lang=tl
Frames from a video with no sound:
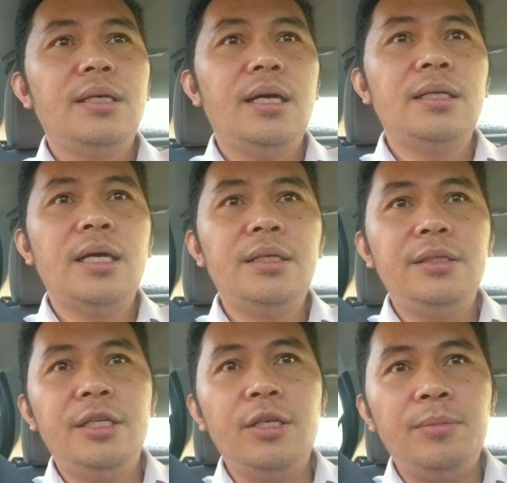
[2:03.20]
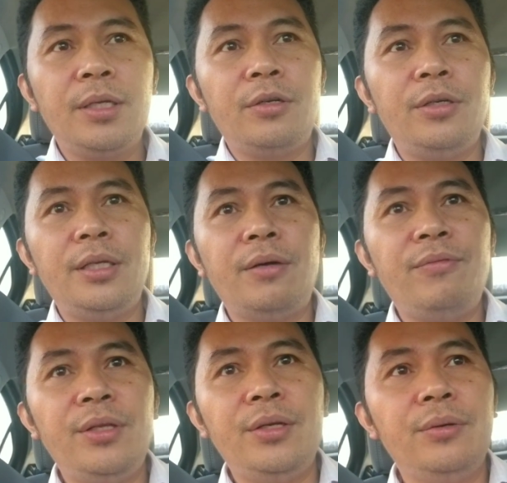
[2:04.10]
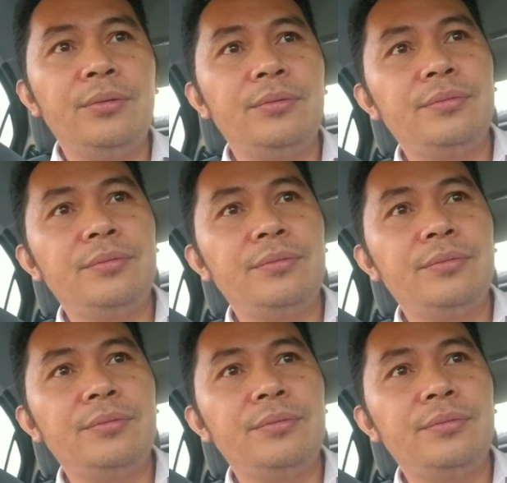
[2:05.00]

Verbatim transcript: another day of recording a video